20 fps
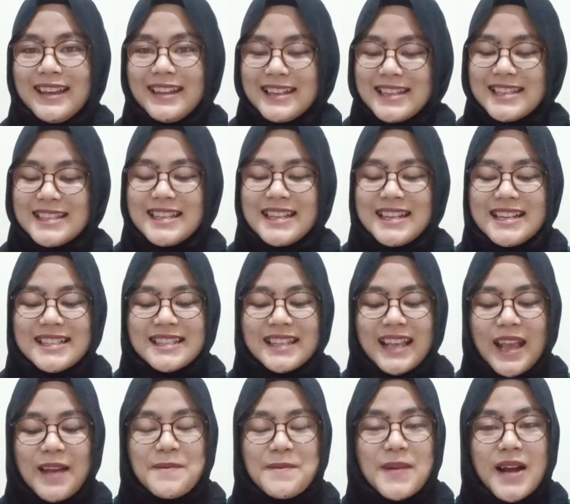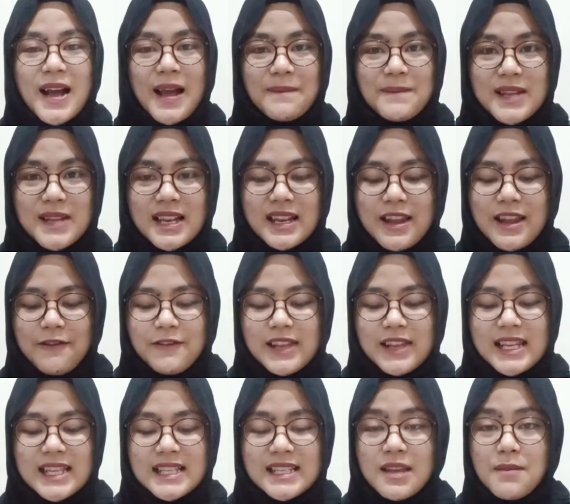Di sini saya mengambil
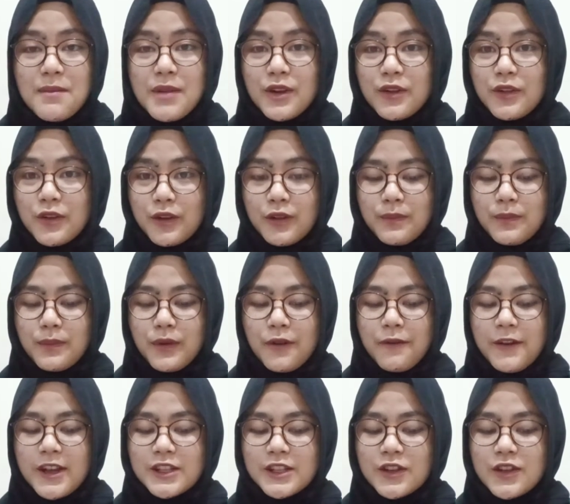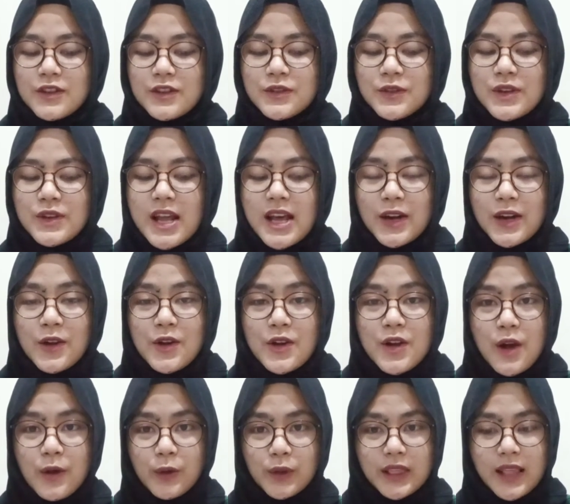definisi menurut Profesor
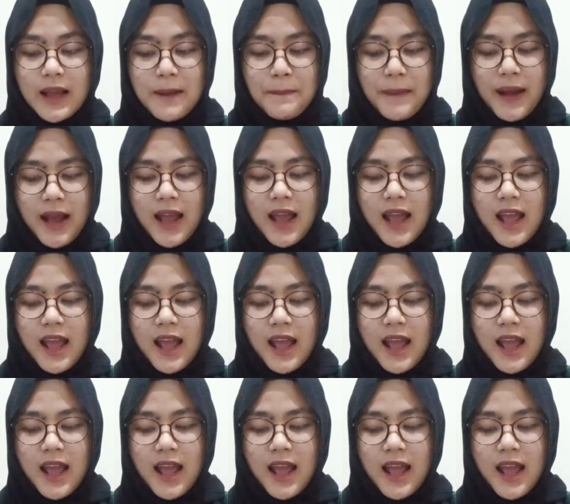Sudarduga Utama.